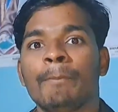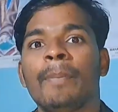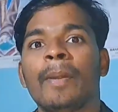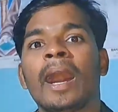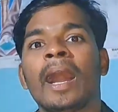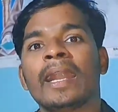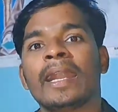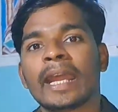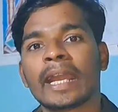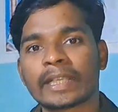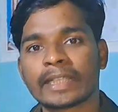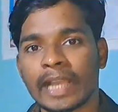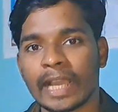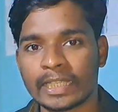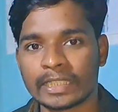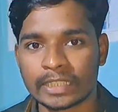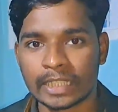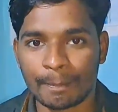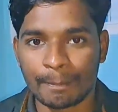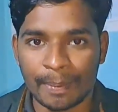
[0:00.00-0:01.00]
पाठक
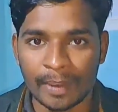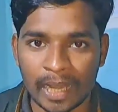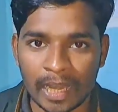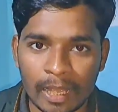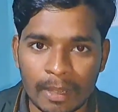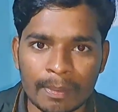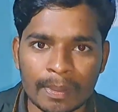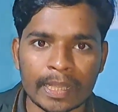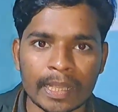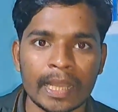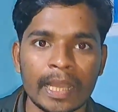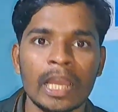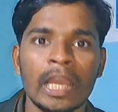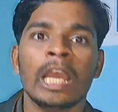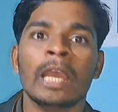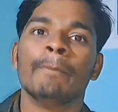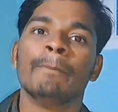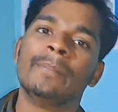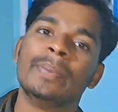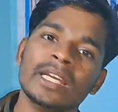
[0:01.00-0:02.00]
जैसे फिल्म के
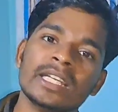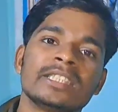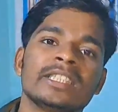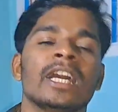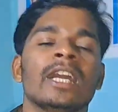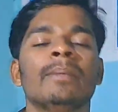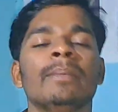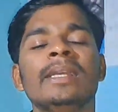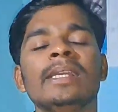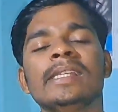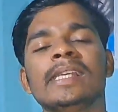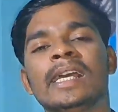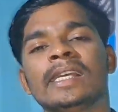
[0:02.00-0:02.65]
बेसरवी